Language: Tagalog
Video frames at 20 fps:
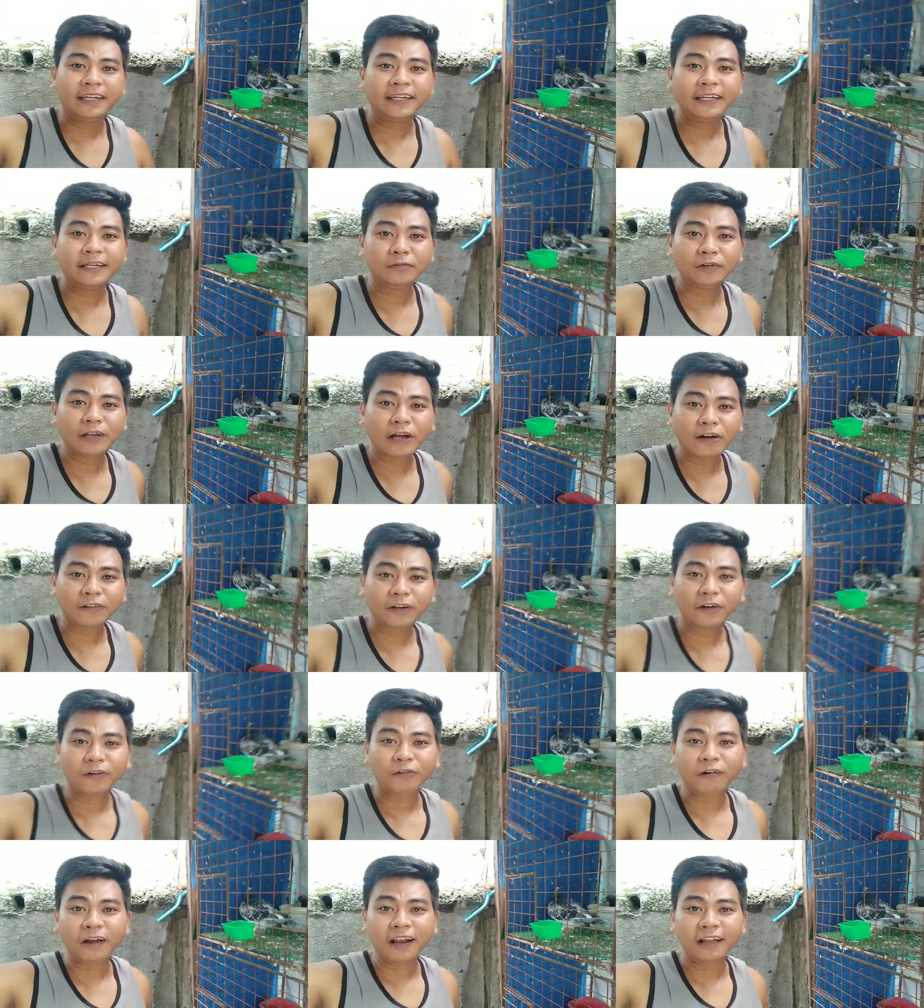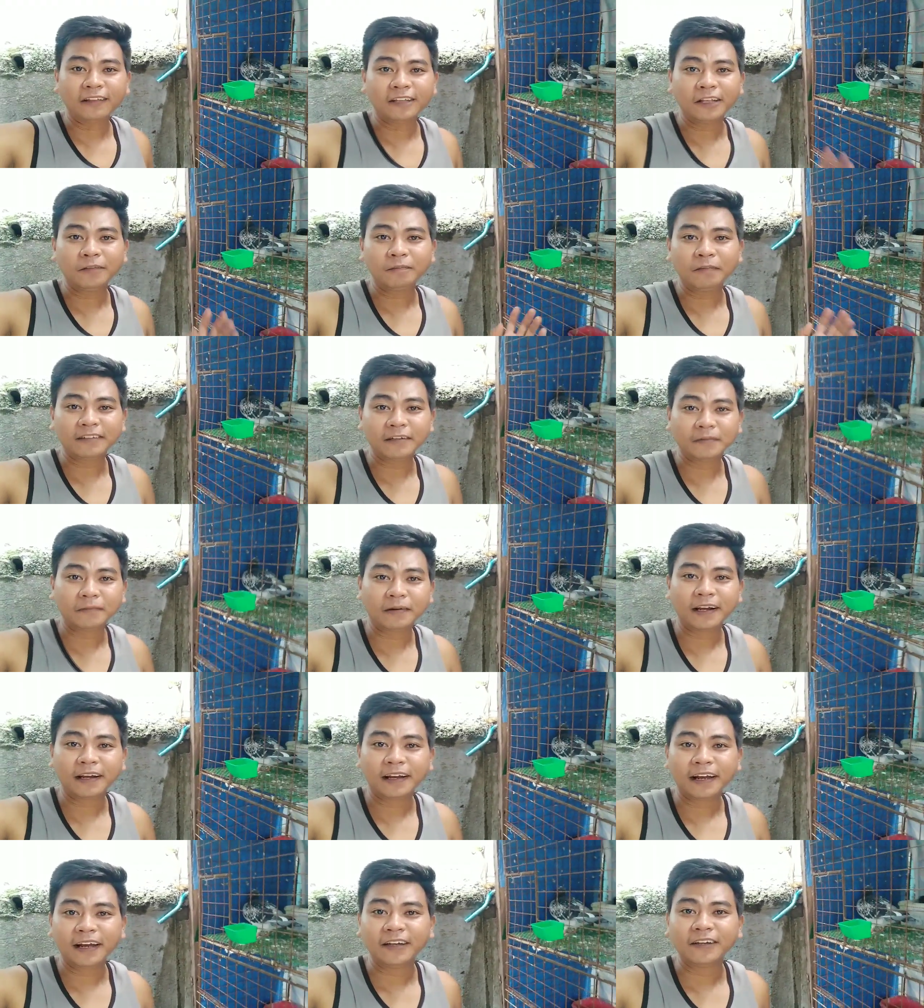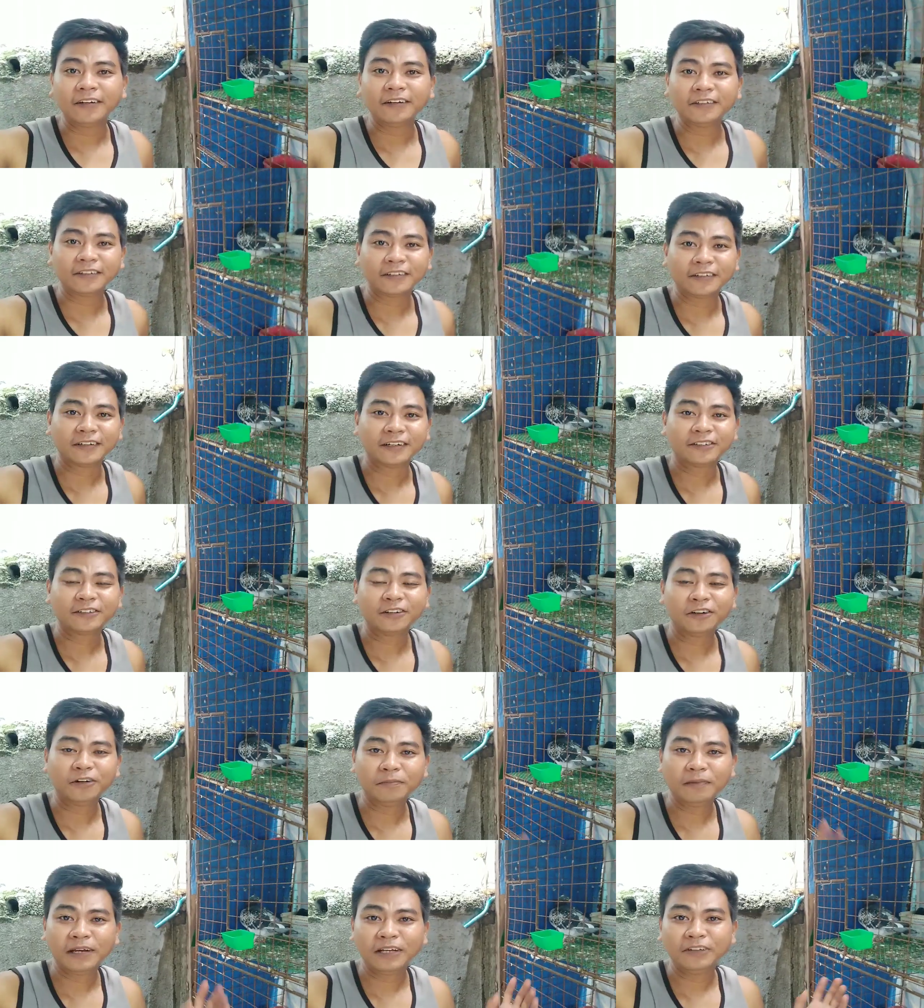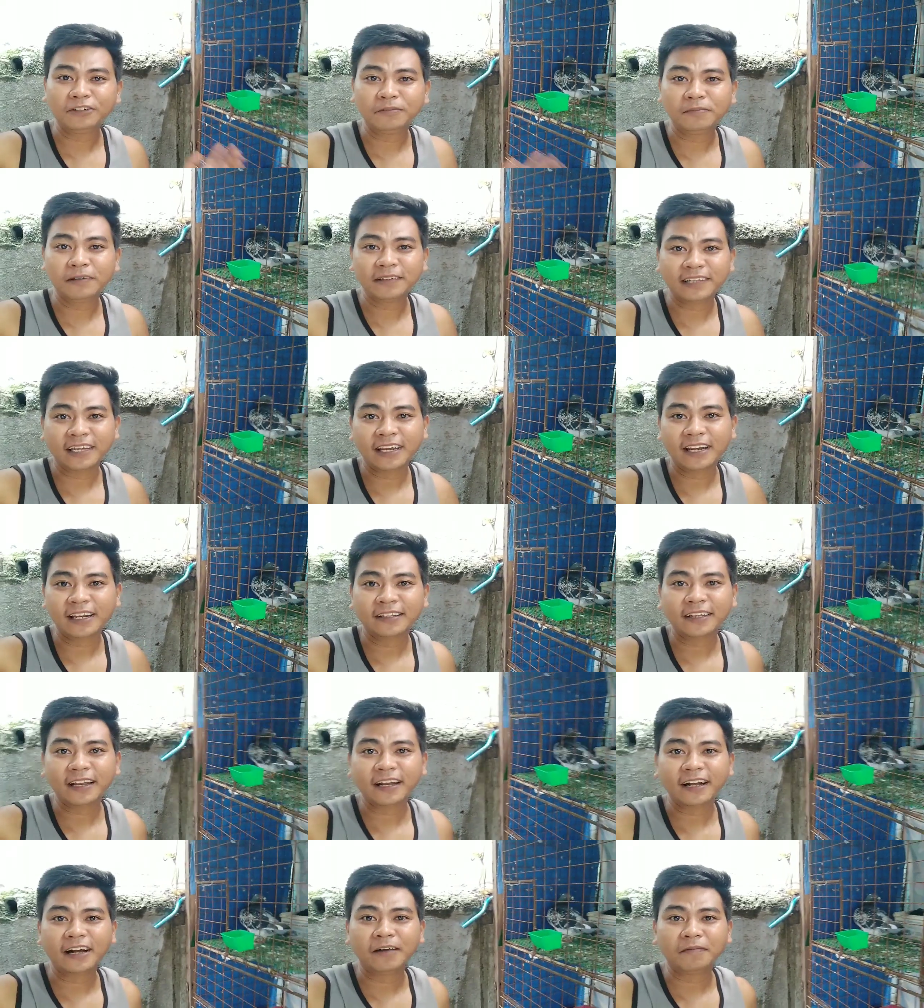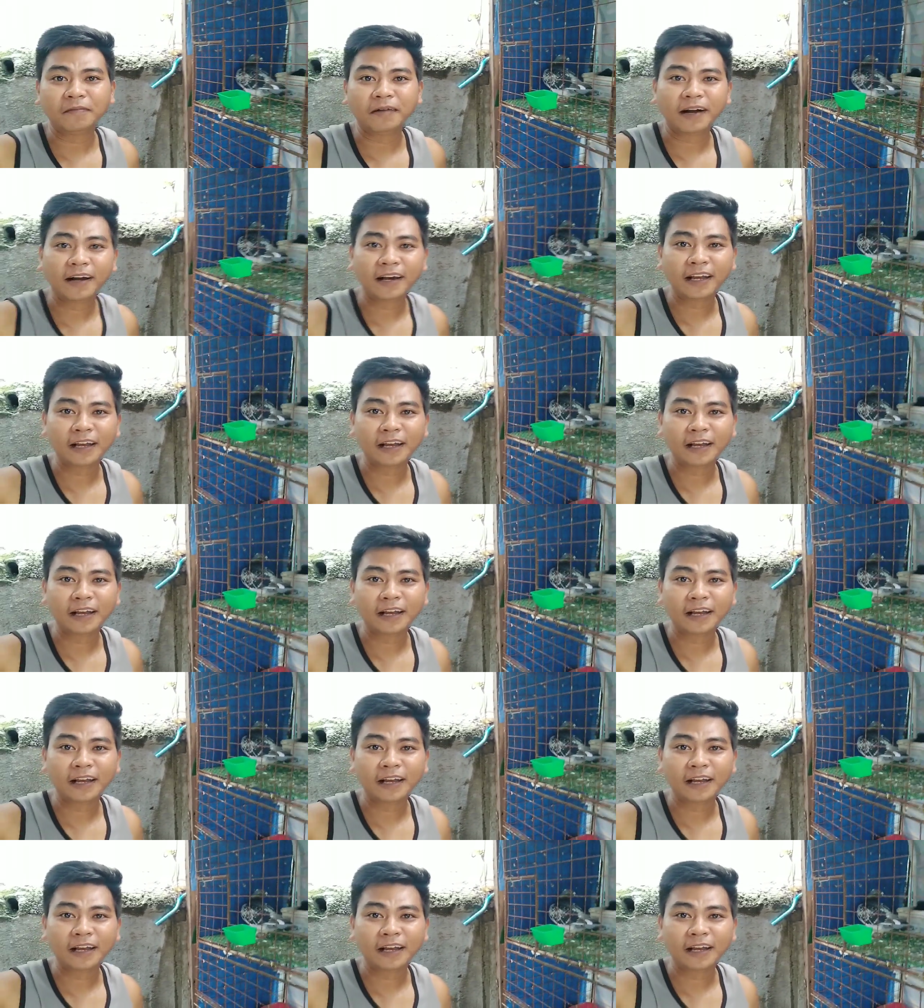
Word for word: hingi muna ako ng quarantine pass sa barangay, yun. So, medyo masaya na talaga mga